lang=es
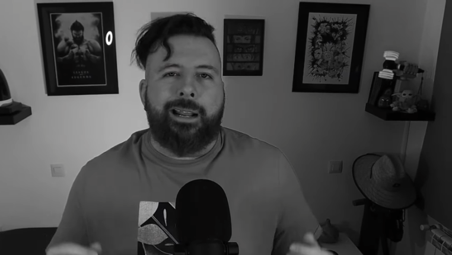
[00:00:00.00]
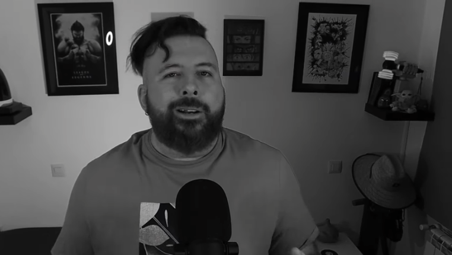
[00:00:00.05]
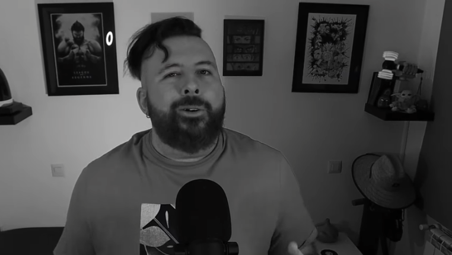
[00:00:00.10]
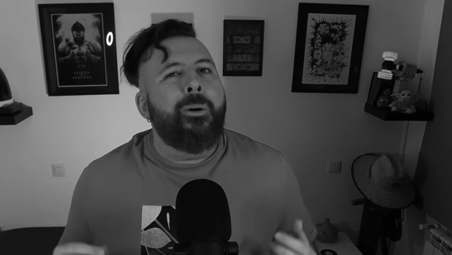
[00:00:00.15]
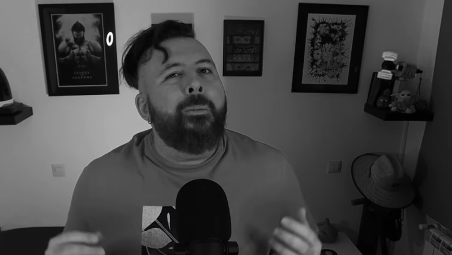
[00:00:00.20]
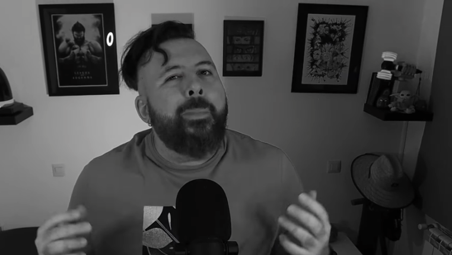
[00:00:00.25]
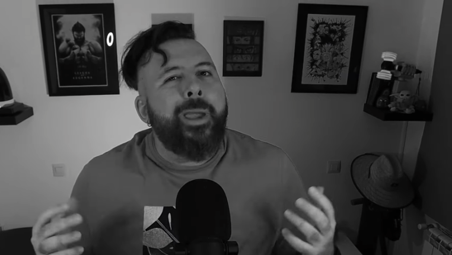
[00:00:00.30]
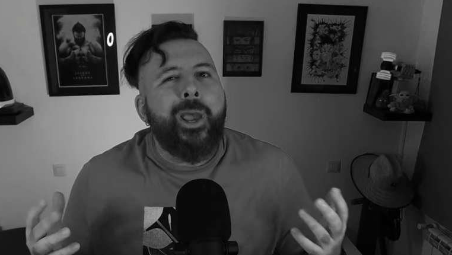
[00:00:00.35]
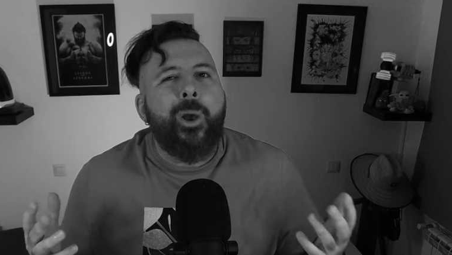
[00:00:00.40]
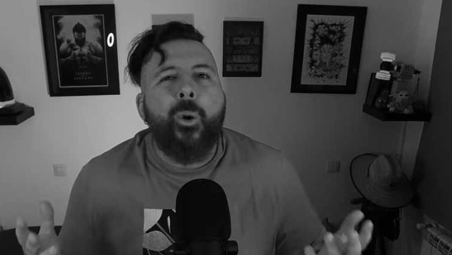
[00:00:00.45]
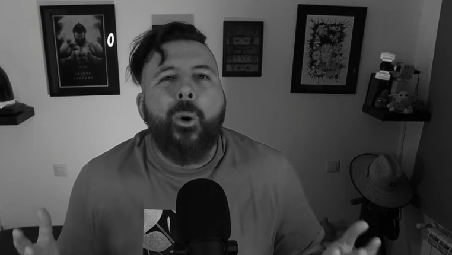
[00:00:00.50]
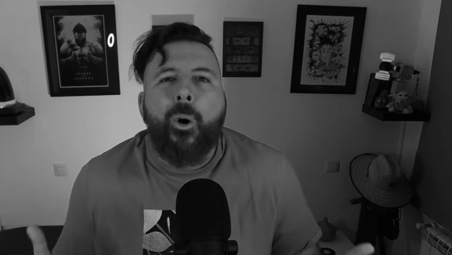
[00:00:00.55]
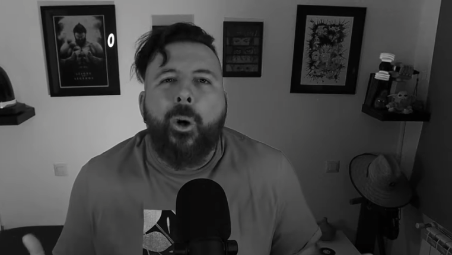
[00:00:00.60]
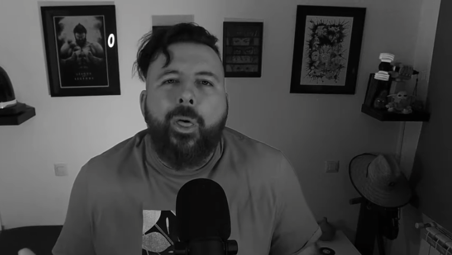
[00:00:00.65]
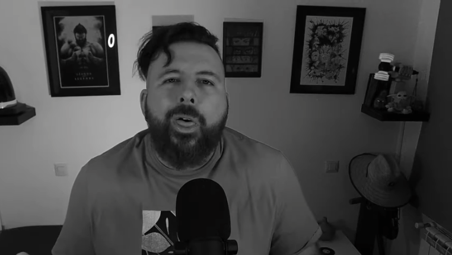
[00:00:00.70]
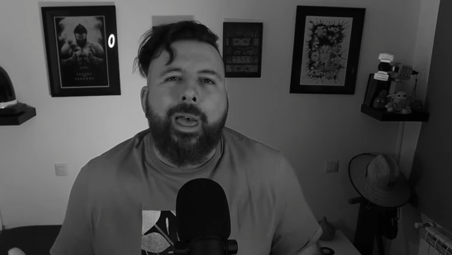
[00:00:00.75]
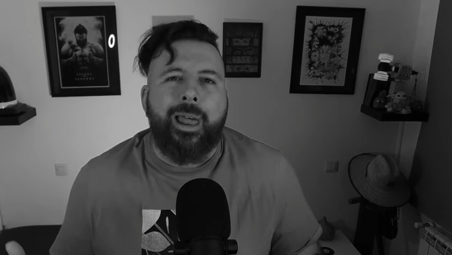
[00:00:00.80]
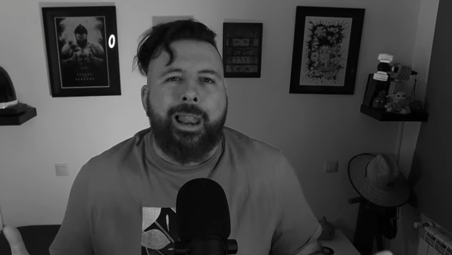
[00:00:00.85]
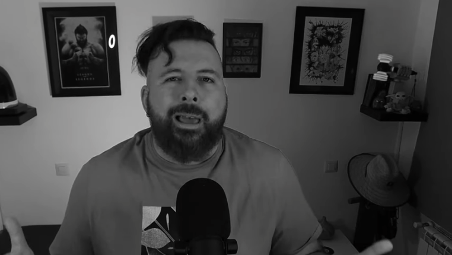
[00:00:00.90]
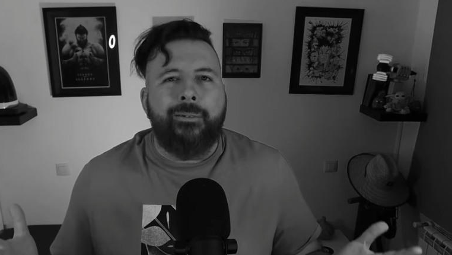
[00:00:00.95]
no me
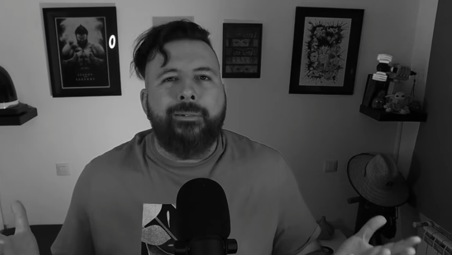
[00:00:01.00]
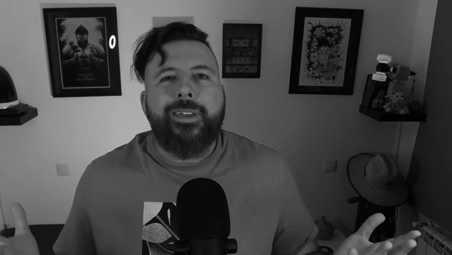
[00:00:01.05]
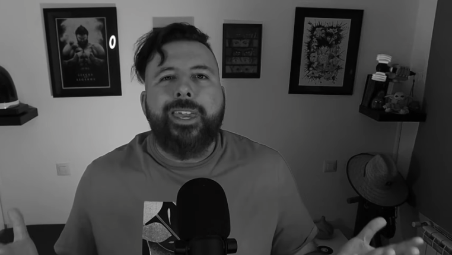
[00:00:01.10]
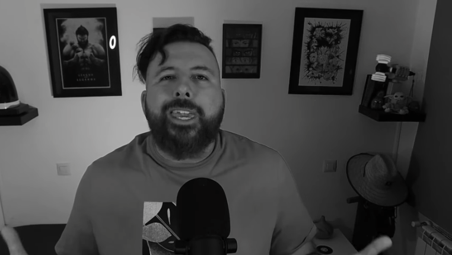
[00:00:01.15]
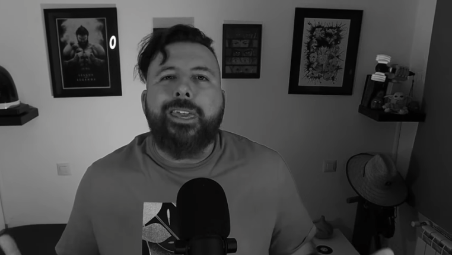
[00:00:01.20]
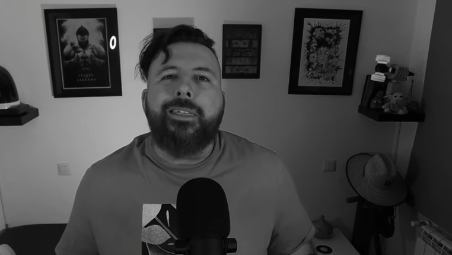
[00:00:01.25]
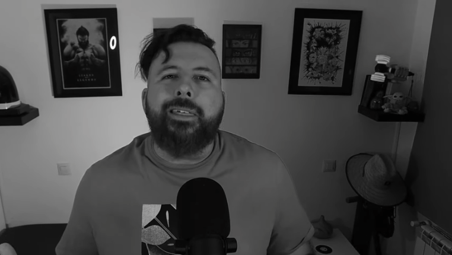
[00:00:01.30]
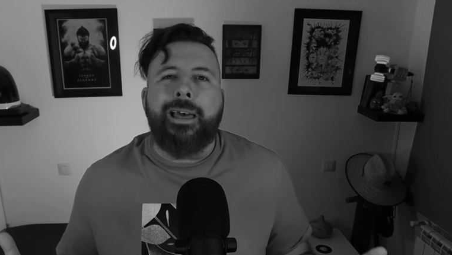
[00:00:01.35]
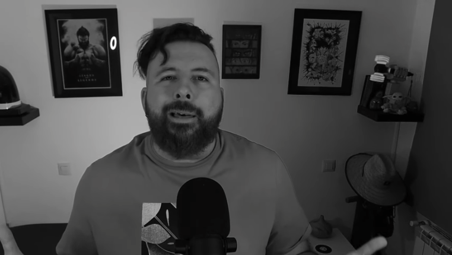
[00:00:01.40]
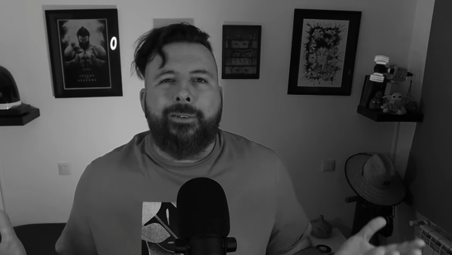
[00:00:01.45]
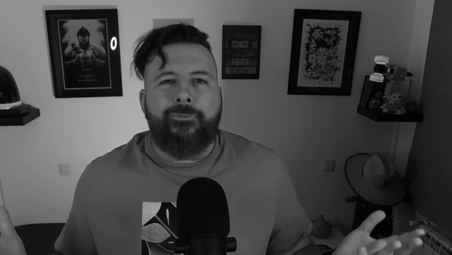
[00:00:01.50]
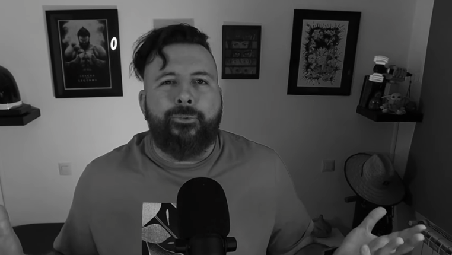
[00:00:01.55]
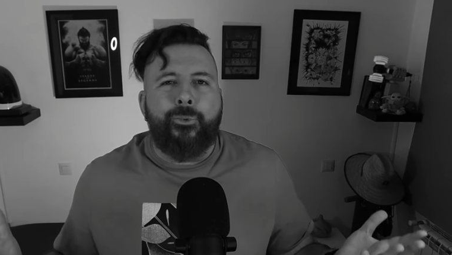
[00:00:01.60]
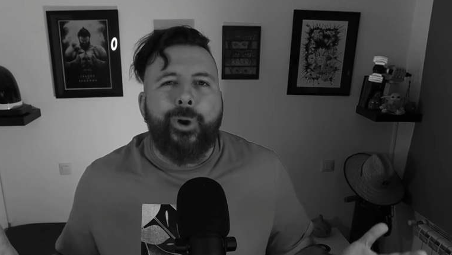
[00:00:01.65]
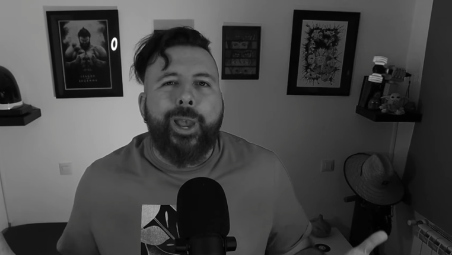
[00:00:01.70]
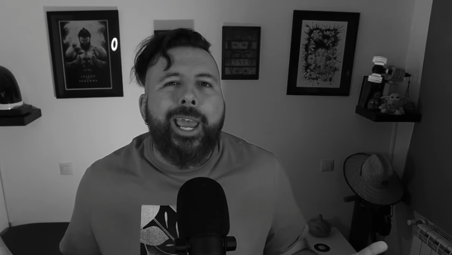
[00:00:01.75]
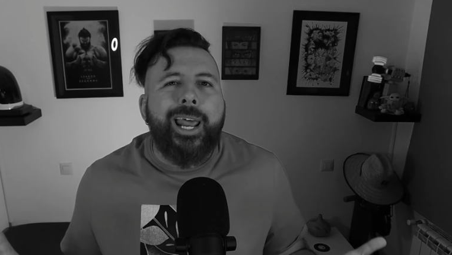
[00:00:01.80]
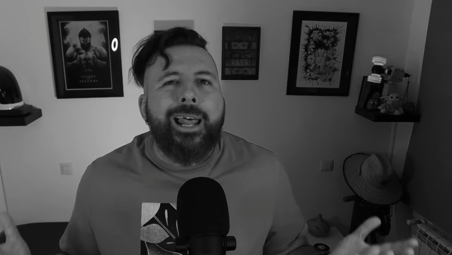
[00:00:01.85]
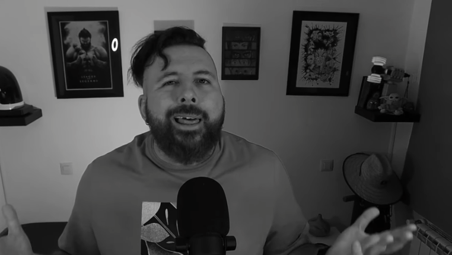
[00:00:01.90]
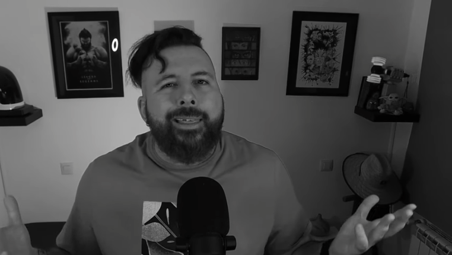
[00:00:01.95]
jodas la vida
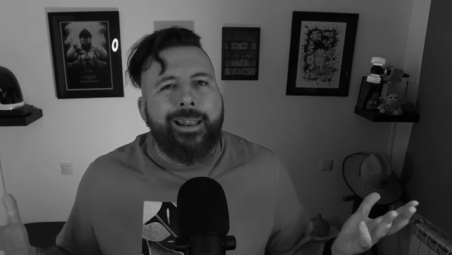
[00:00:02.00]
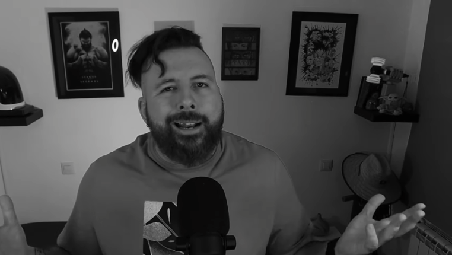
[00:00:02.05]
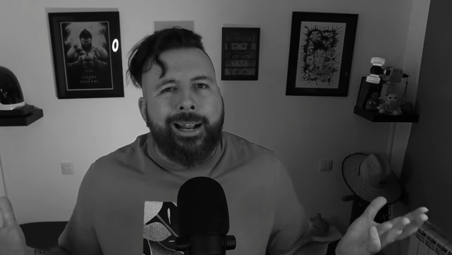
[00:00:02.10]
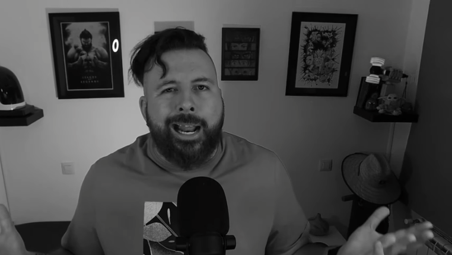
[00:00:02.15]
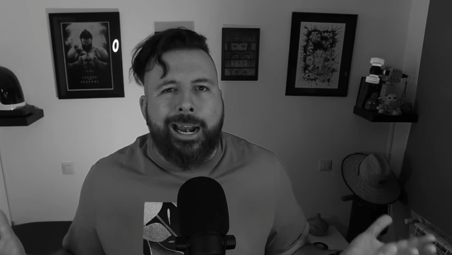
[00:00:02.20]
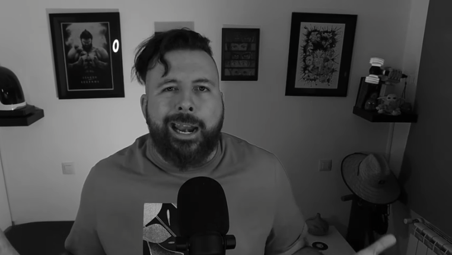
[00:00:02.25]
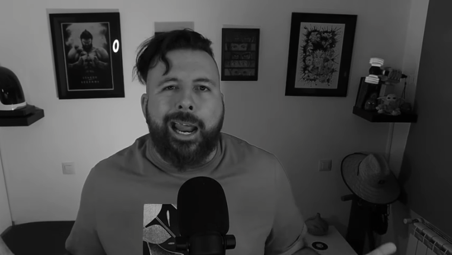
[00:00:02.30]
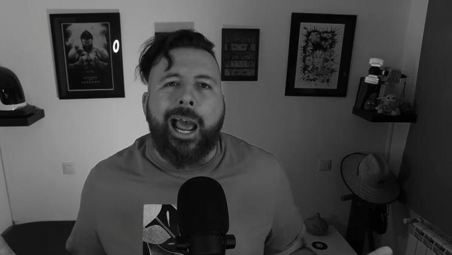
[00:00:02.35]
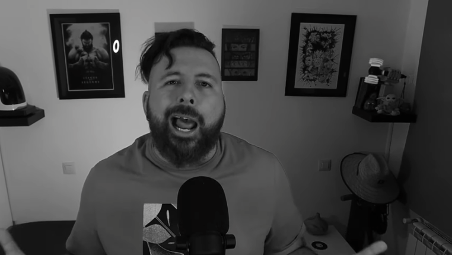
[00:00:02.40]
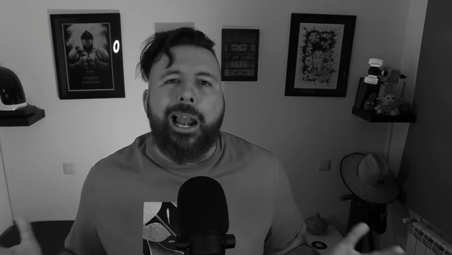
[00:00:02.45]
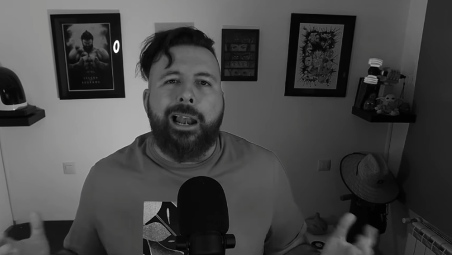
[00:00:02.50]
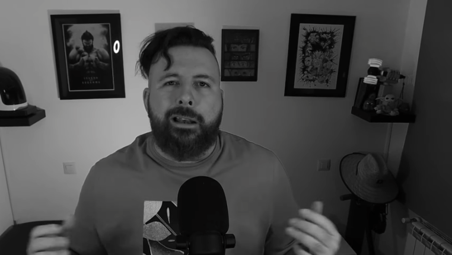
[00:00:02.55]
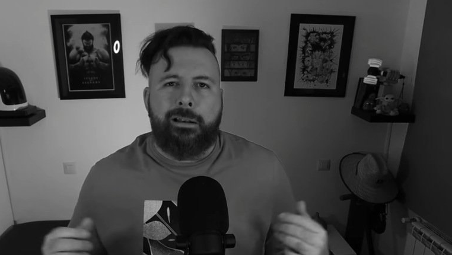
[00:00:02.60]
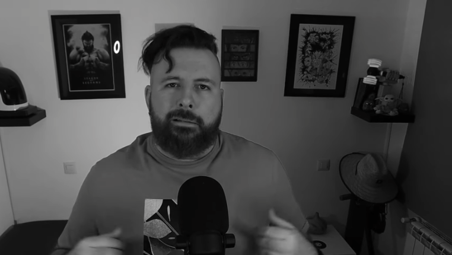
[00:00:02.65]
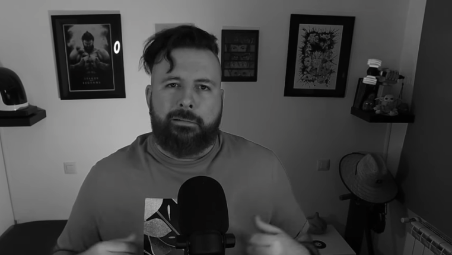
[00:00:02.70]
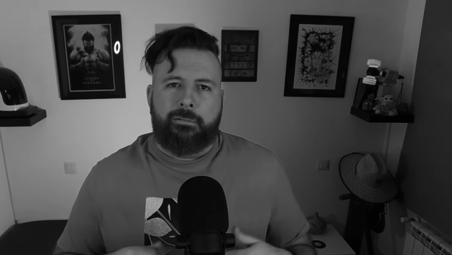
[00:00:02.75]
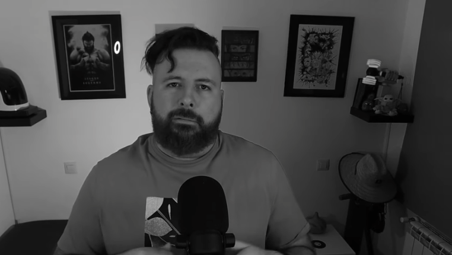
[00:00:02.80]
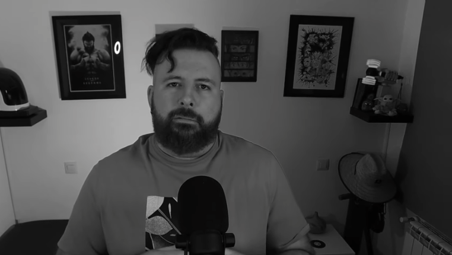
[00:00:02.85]
fuera del canal.